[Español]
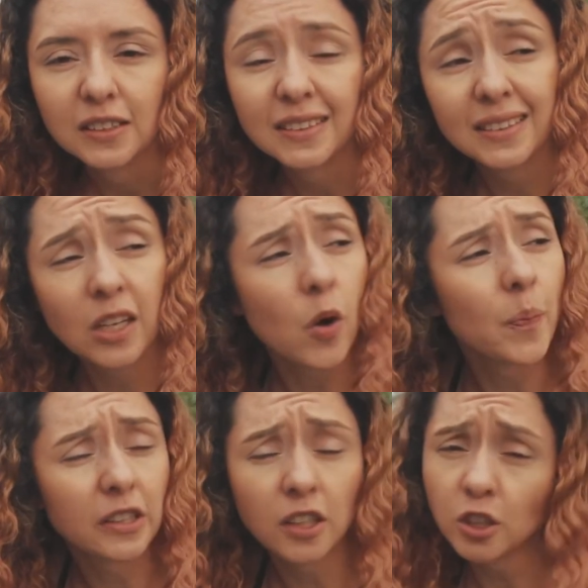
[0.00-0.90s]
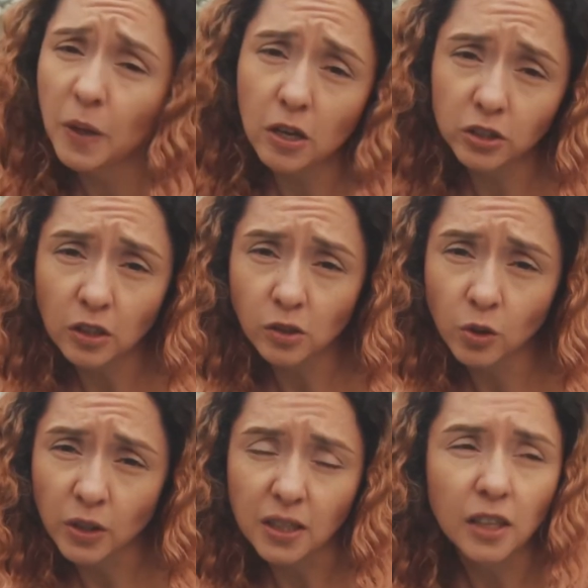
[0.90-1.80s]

Si comparten los videos de los lunes,